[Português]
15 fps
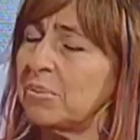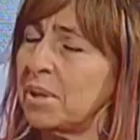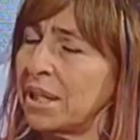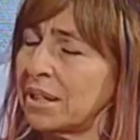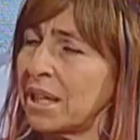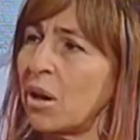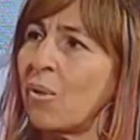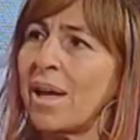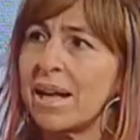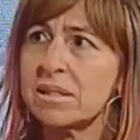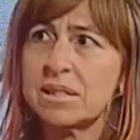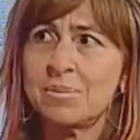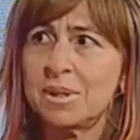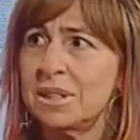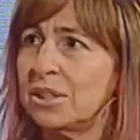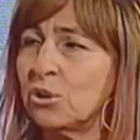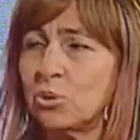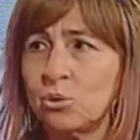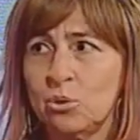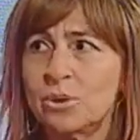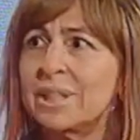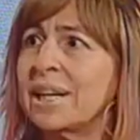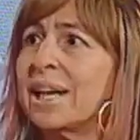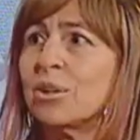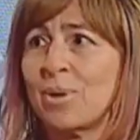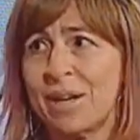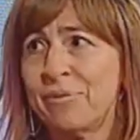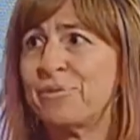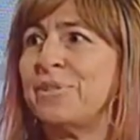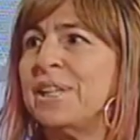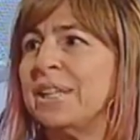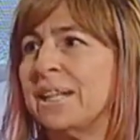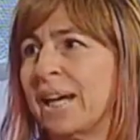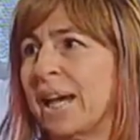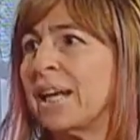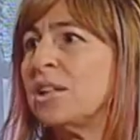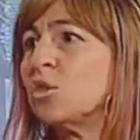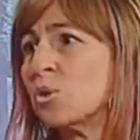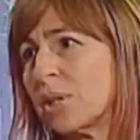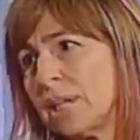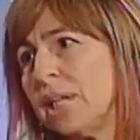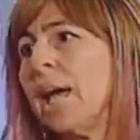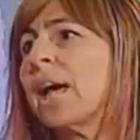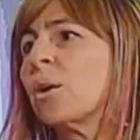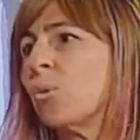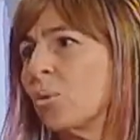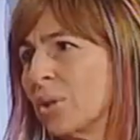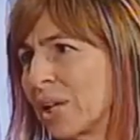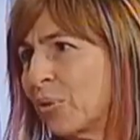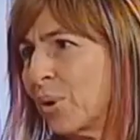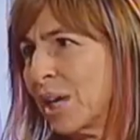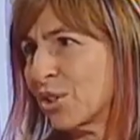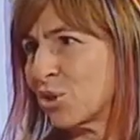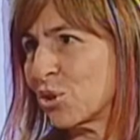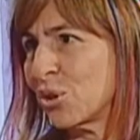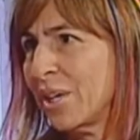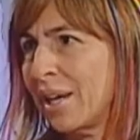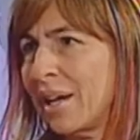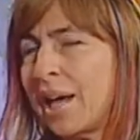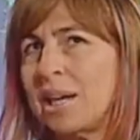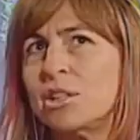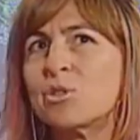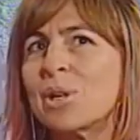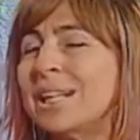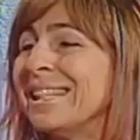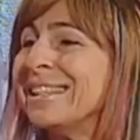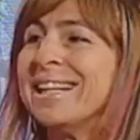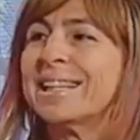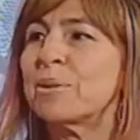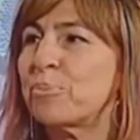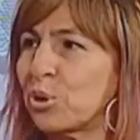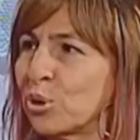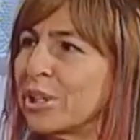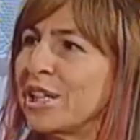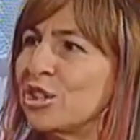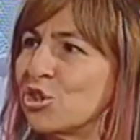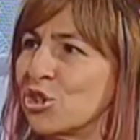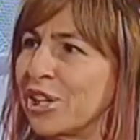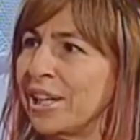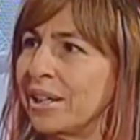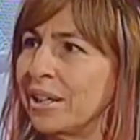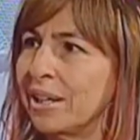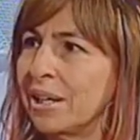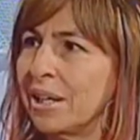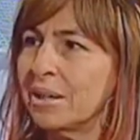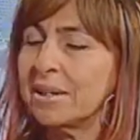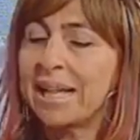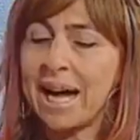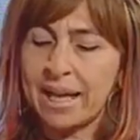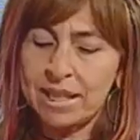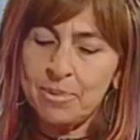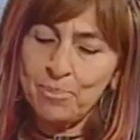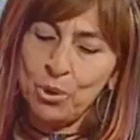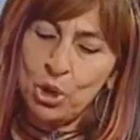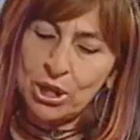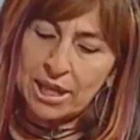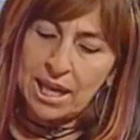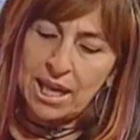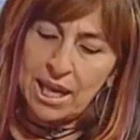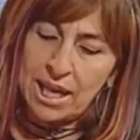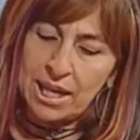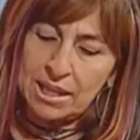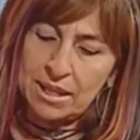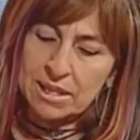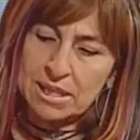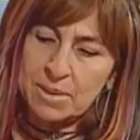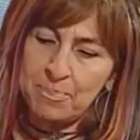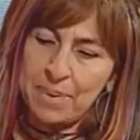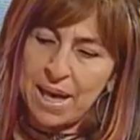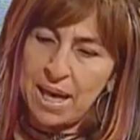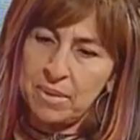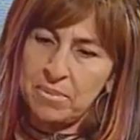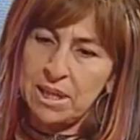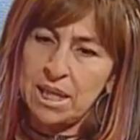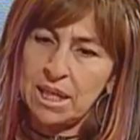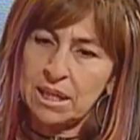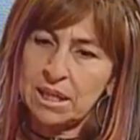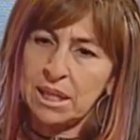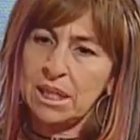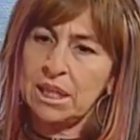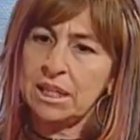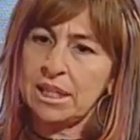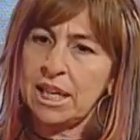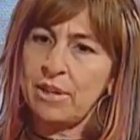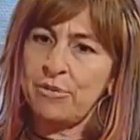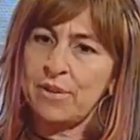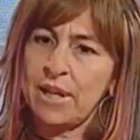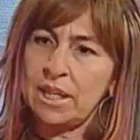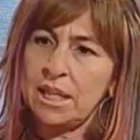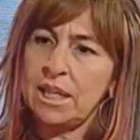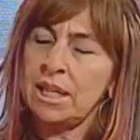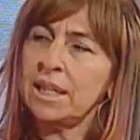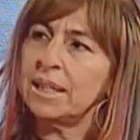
ambiental é, acima de tudo, um direito à vida. É isso que ele regula, eu acho. É isso que ele tenta proteger. Daí porque ele se permite interferir